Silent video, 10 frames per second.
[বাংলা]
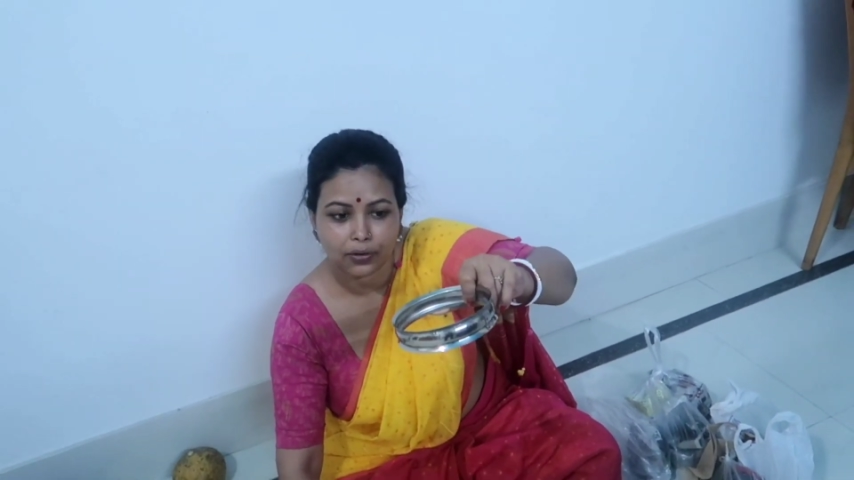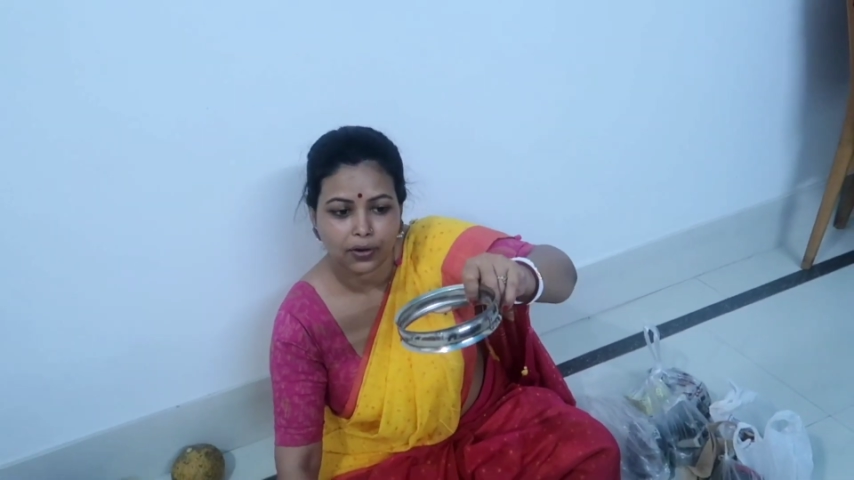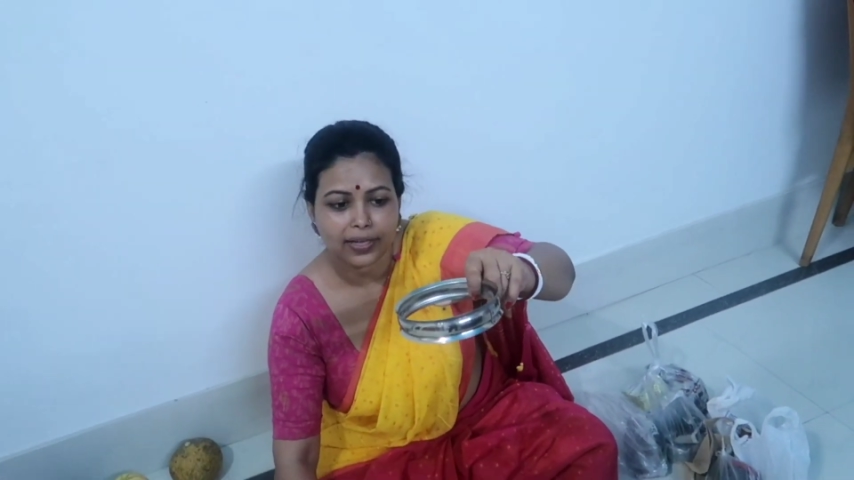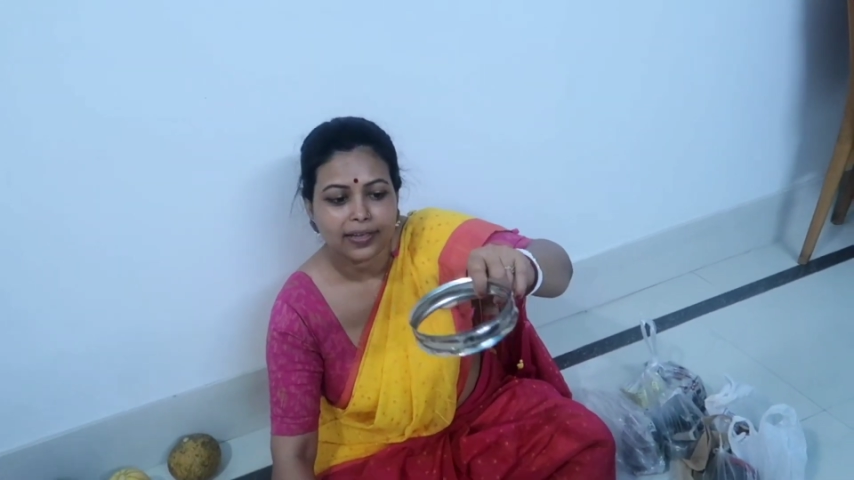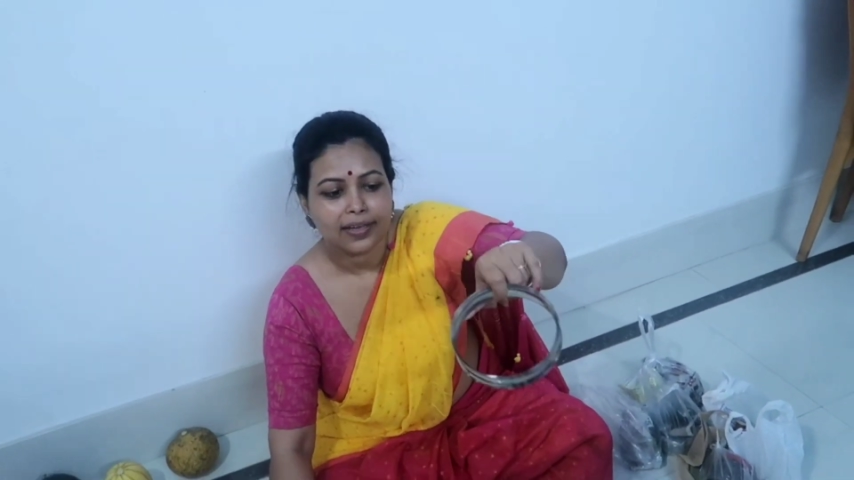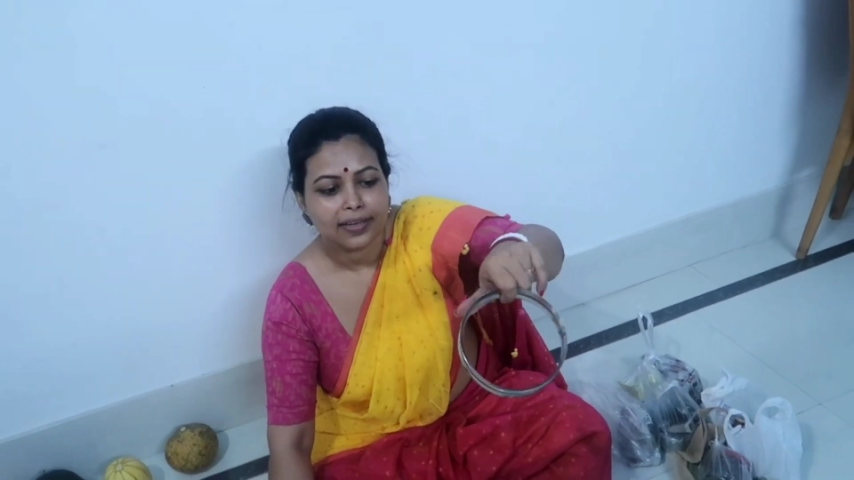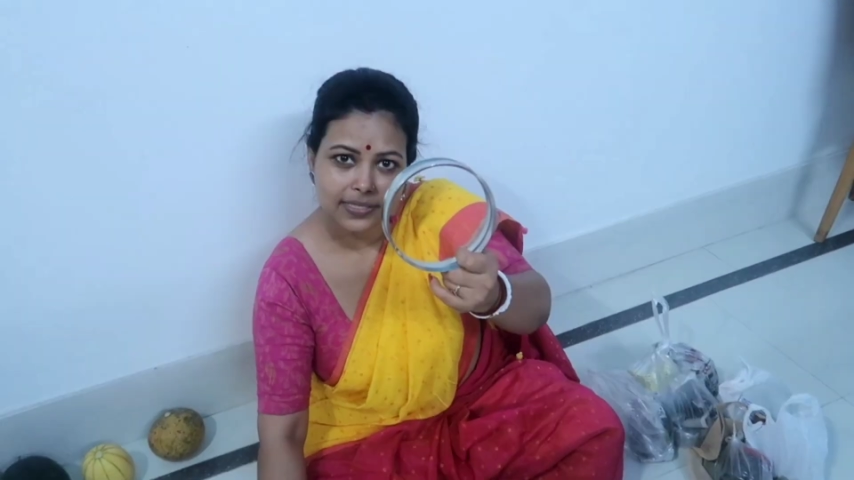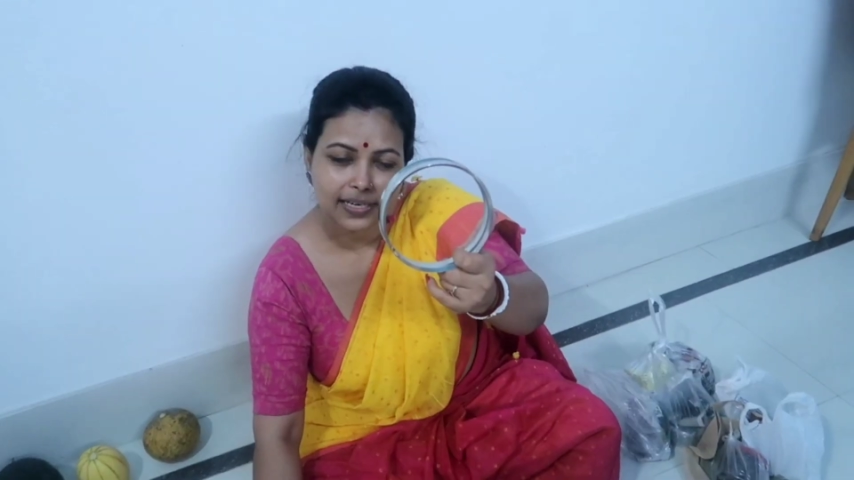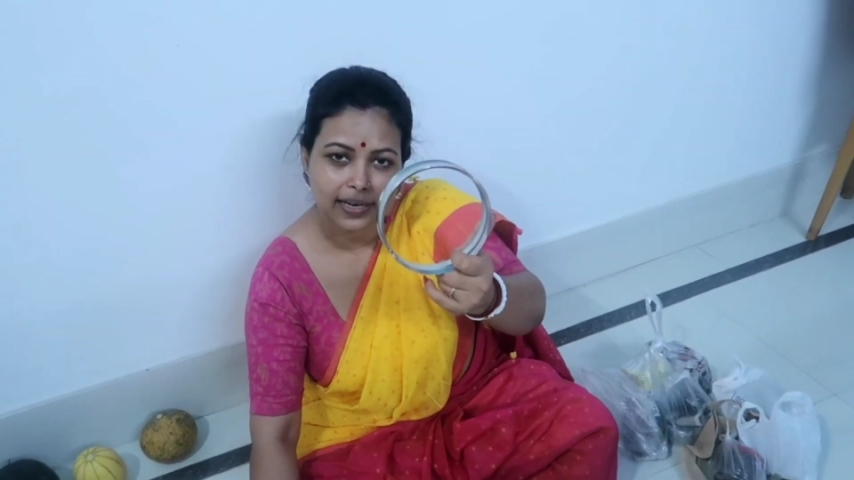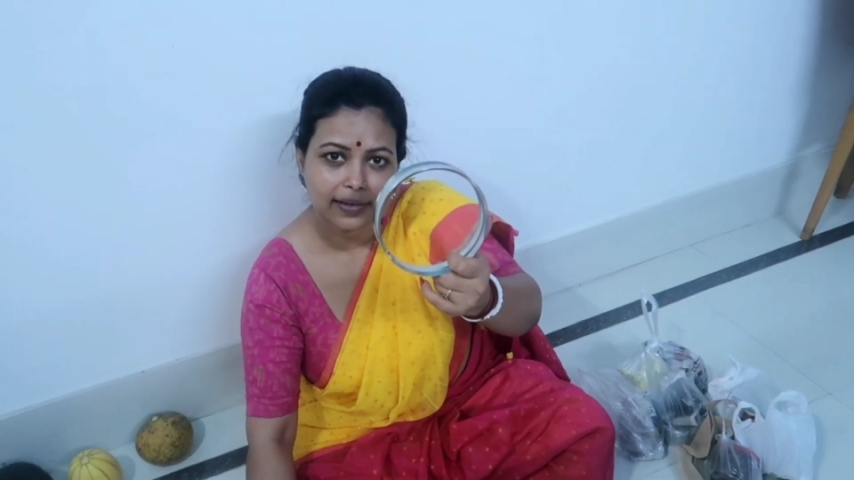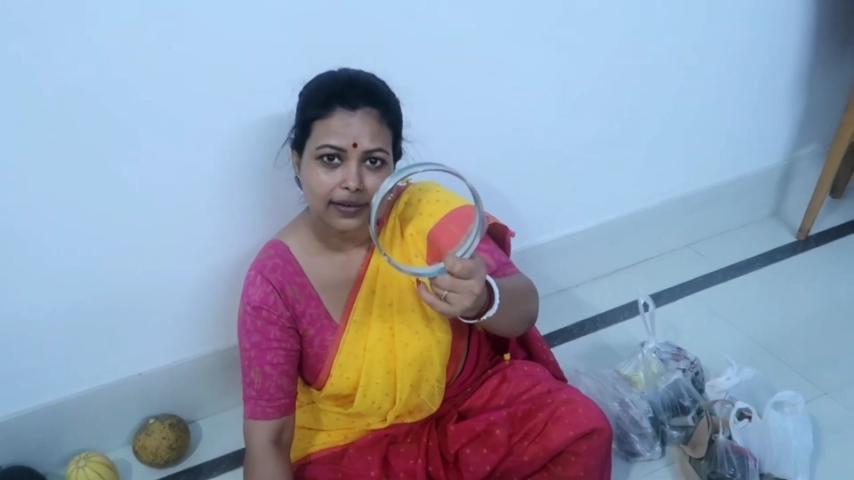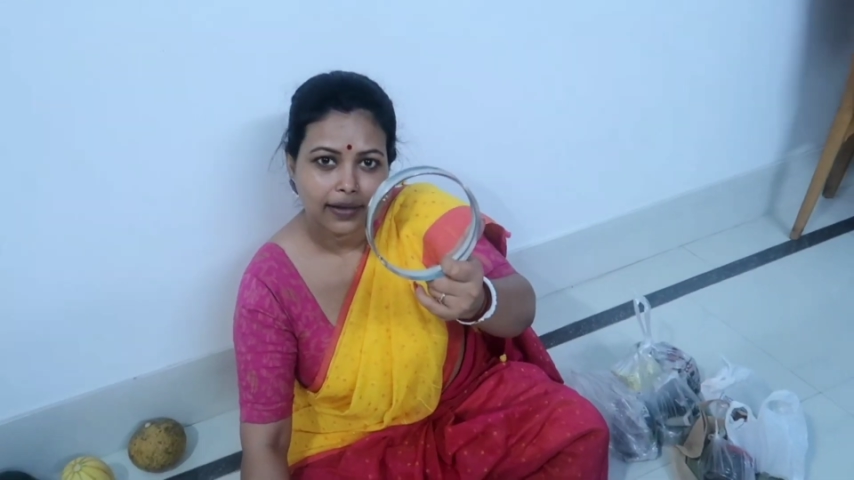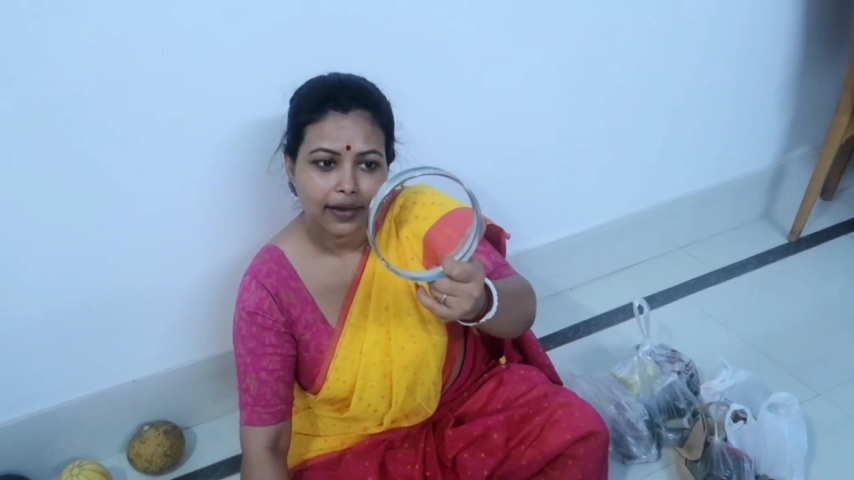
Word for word: ভালো হয় স্টিলের